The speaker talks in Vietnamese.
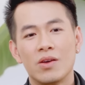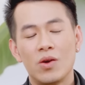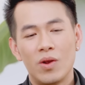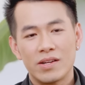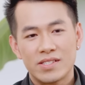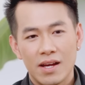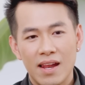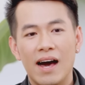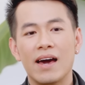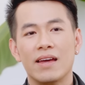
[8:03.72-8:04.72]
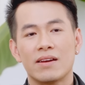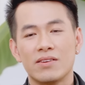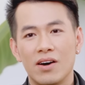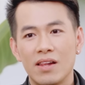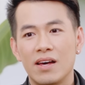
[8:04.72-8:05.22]
du lịch trở lại
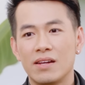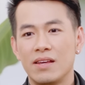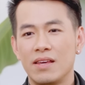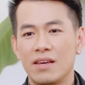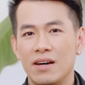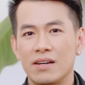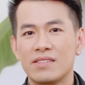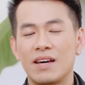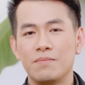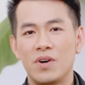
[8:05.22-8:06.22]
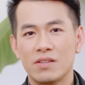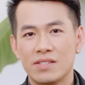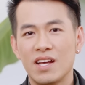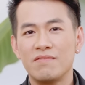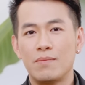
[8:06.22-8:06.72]
đó là đi uh, tắm
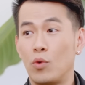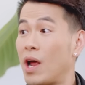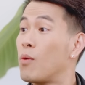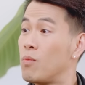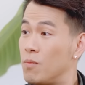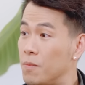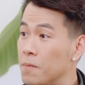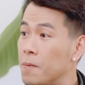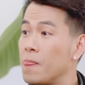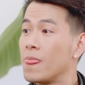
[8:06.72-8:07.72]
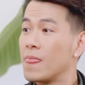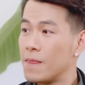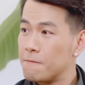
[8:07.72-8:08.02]
onsen vào mùa đông. Ngay bây giờ